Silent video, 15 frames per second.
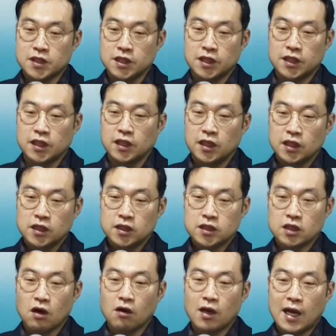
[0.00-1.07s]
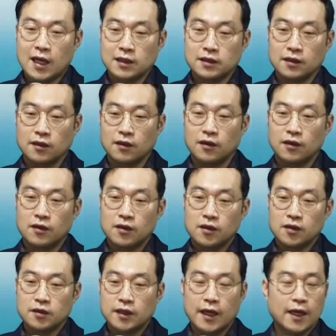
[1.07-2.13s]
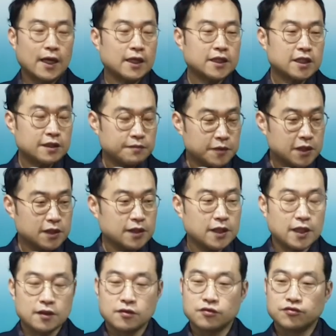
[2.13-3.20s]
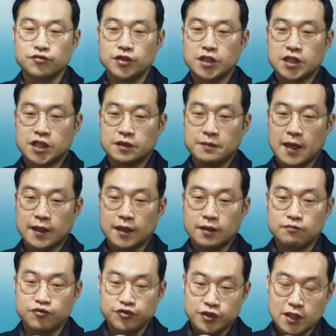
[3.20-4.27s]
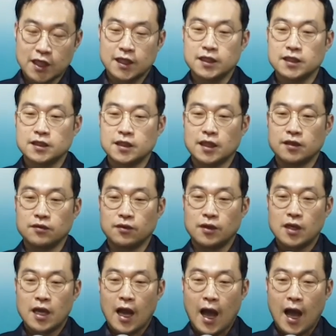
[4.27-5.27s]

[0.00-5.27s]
특히 척하는 것, 내가 힘든데도 우리 집안에 문제가 있는데도